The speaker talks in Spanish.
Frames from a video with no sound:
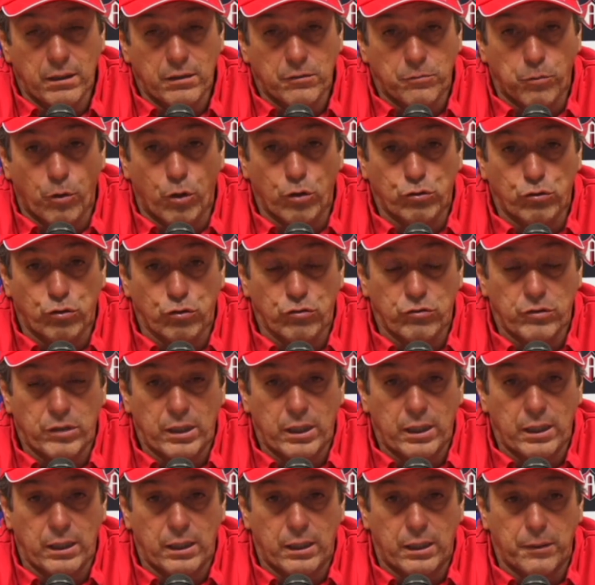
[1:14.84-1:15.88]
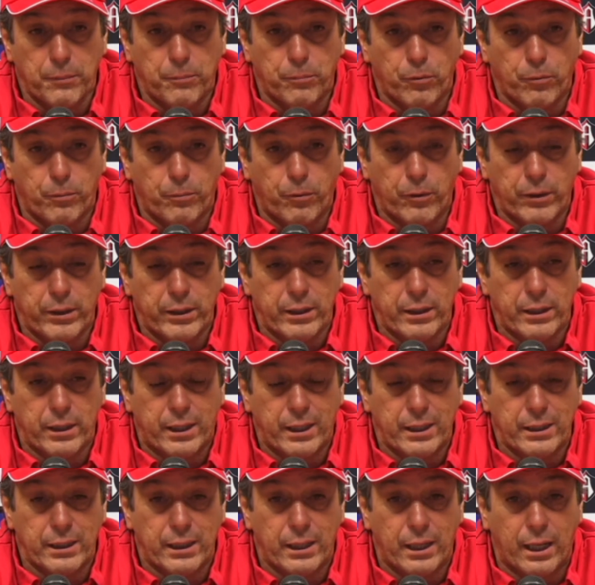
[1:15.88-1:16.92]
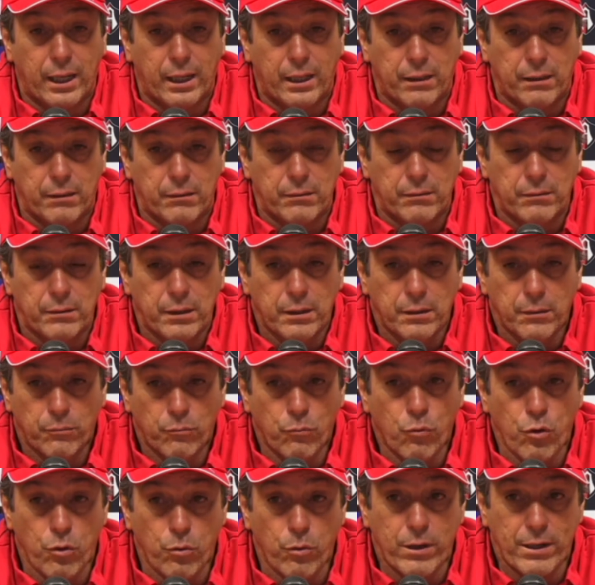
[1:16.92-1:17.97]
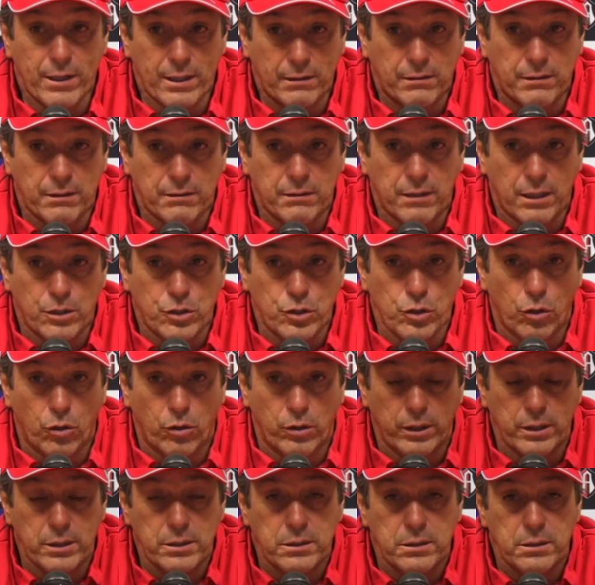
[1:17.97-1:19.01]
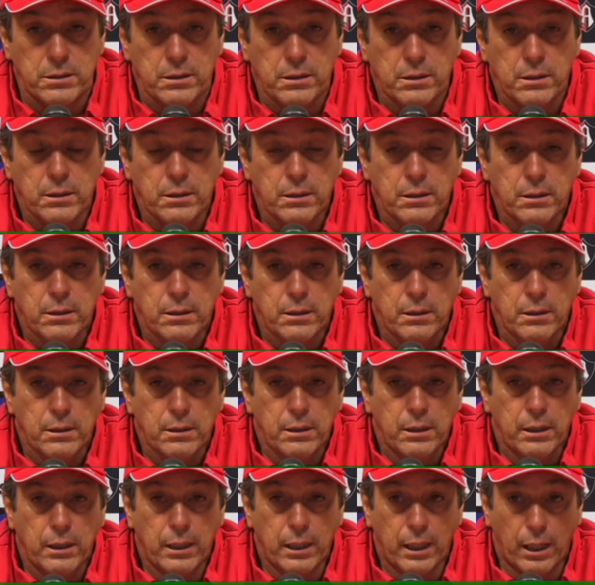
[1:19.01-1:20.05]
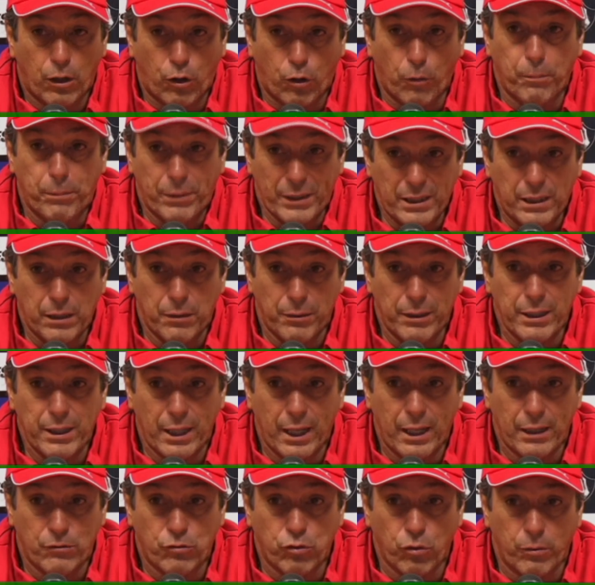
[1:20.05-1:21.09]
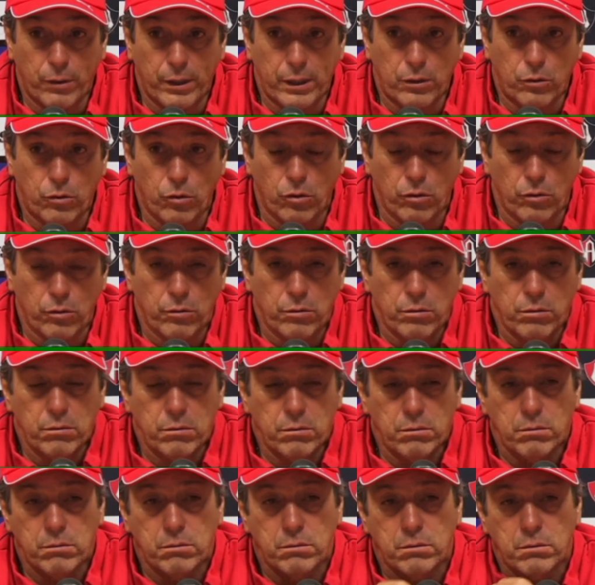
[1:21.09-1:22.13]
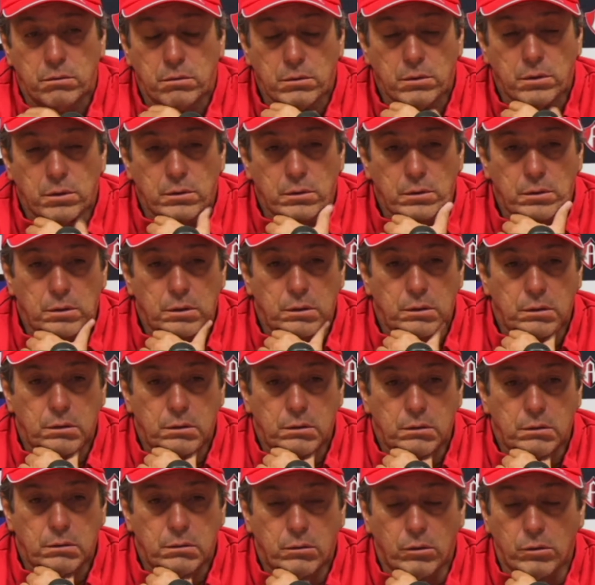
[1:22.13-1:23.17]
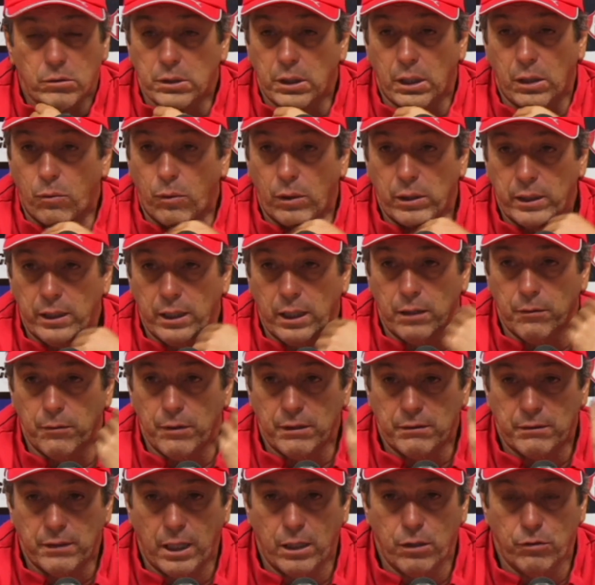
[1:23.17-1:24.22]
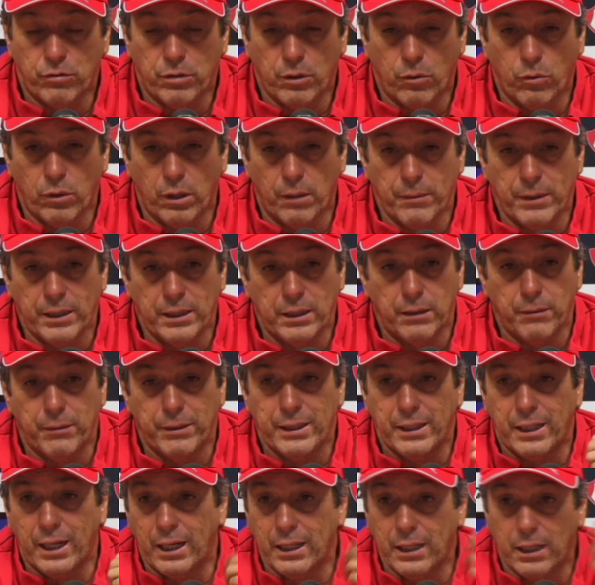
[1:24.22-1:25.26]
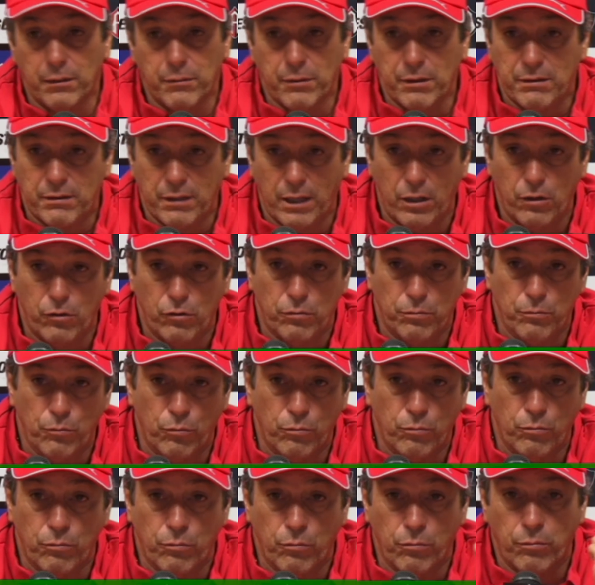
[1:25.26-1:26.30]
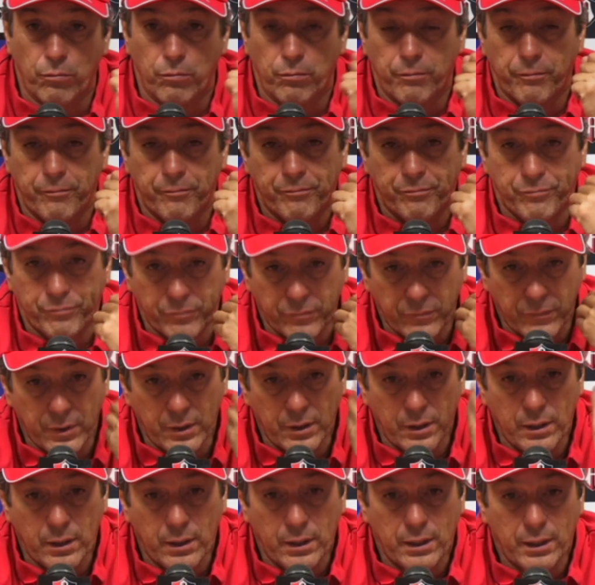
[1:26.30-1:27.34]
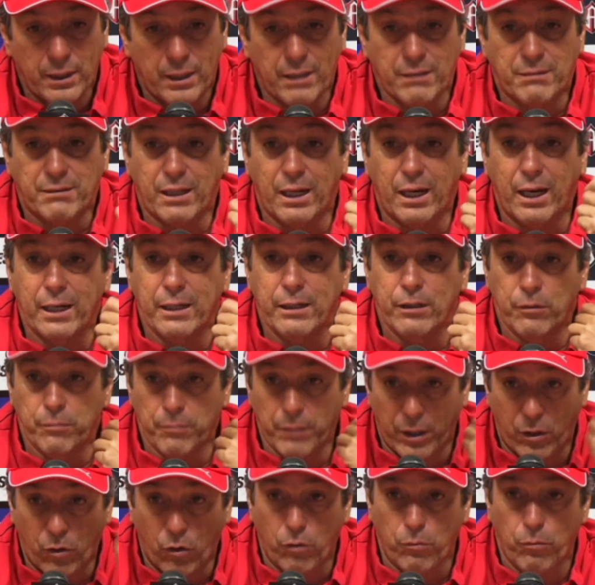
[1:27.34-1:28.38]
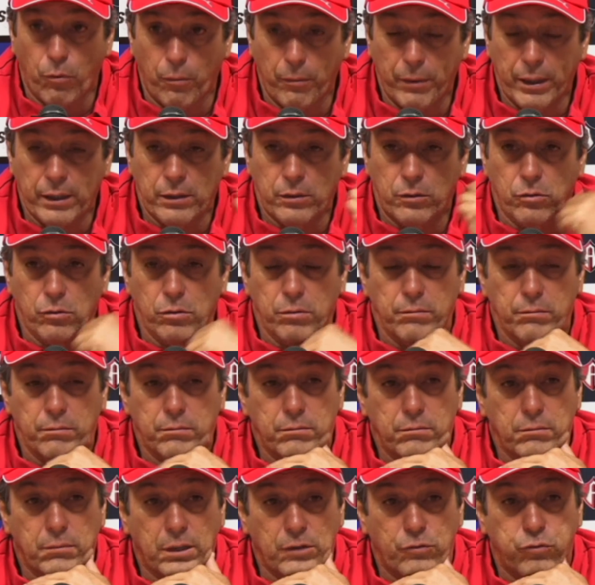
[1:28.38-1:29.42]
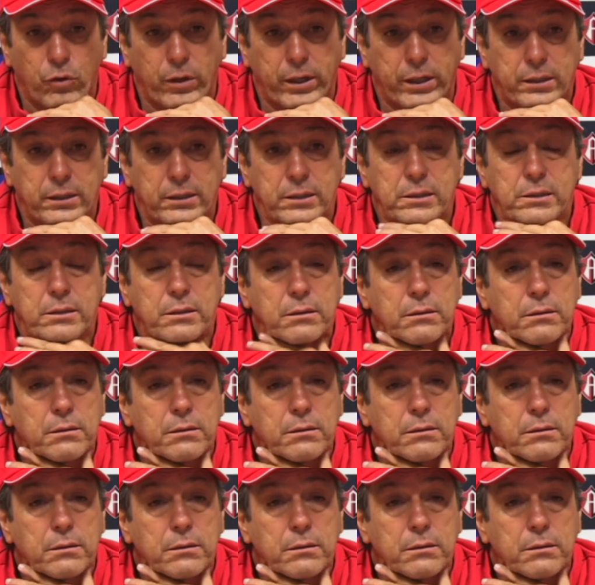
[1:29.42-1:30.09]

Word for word: esbozos de que el equipo puede generar muy buenas sensaciones, en la competitividad sobre todo, contra cualquier adversario. Seguramente vendrán adversarios mm, que estarán en mejor momento, más fuertes,